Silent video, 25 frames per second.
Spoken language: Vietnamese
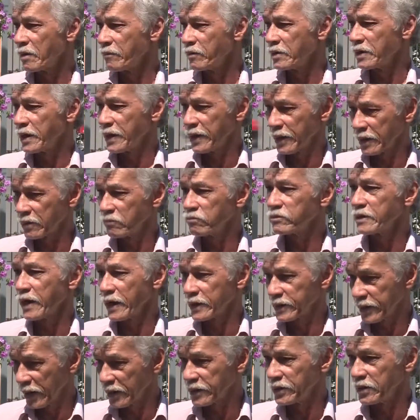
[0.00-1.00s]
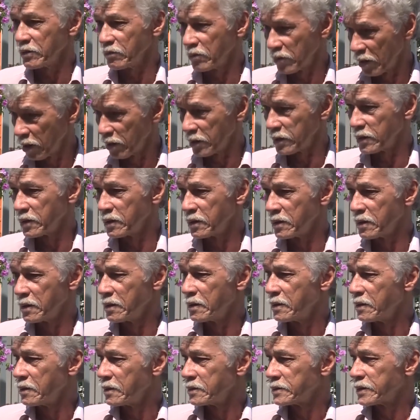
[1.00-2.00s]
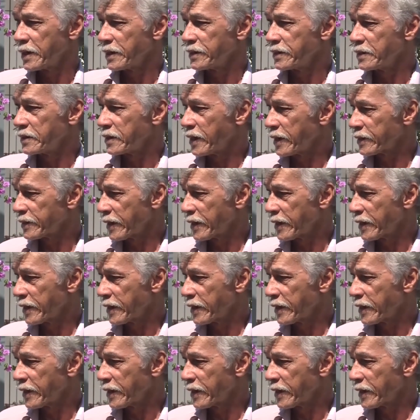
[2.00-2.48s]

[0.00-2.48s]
À, bữa nay là cũng khai trang nhiều rồi, xây dựng